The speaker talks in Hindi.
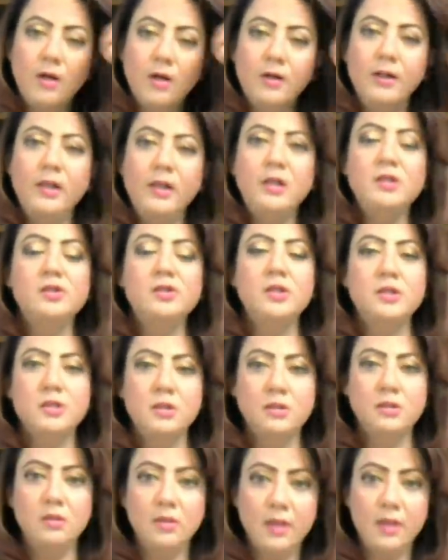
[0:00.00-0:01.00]
हिल
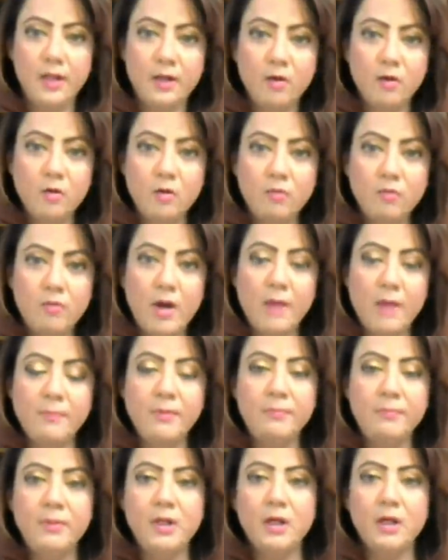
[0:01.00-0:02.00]
स्टेशन है और वहाँ
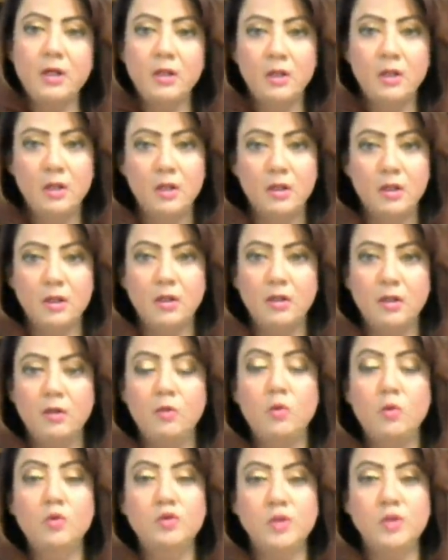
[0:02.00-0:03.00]
पे बड़ा
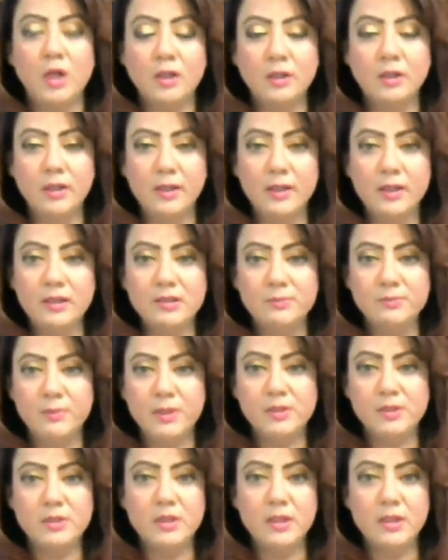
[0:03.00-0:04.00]
लोग जाते हैं
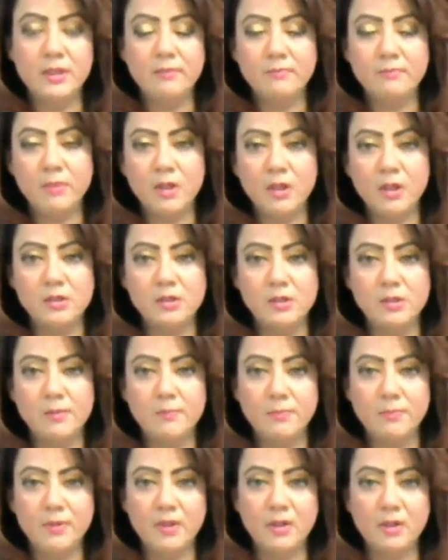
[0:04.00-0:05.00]
स्पेशली
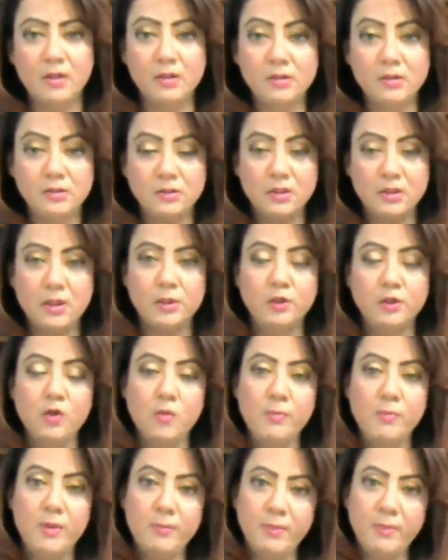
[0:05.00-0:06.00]
जब सर्दियों
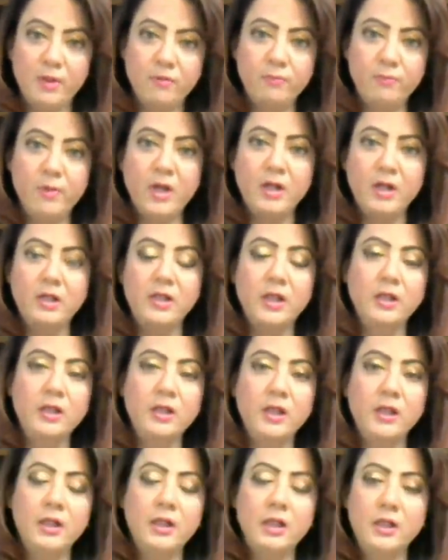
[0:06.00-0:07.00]
में बर्फबारी
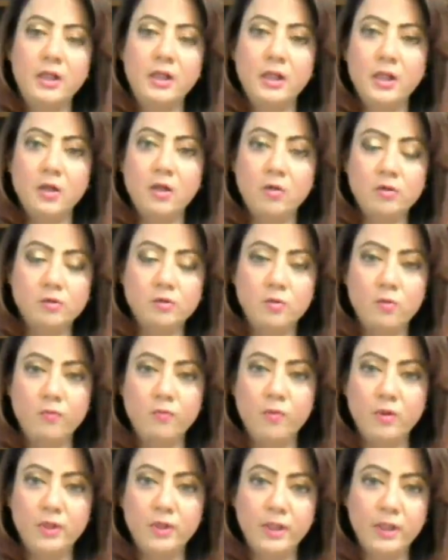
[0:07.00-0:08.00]
देखने के लिए और
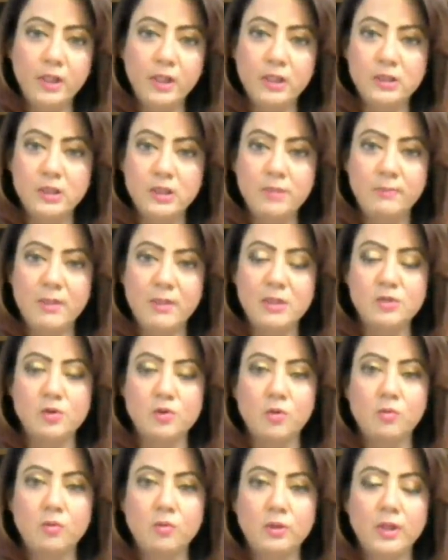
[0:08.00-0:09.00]
स्नोफॉल देखने का जिन्हें बड़ा
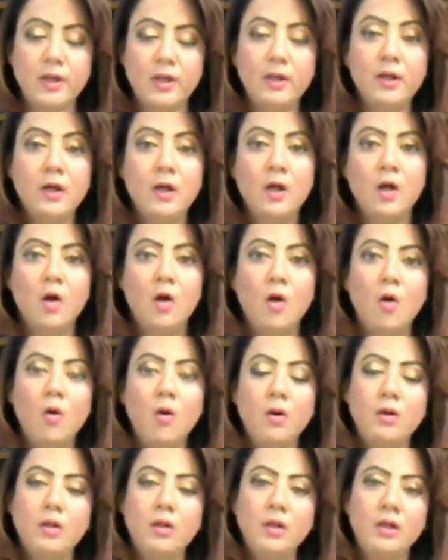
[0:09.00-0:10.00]
शौक होता है
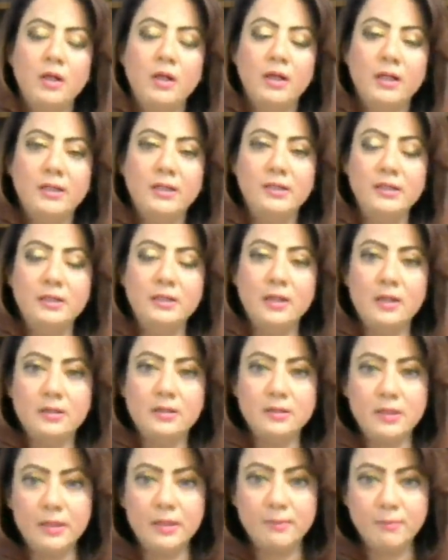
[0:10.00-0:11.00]
और इसी तरह
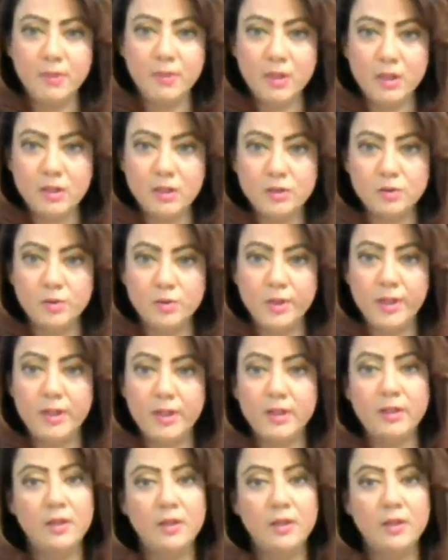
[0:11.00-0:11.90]
से जो है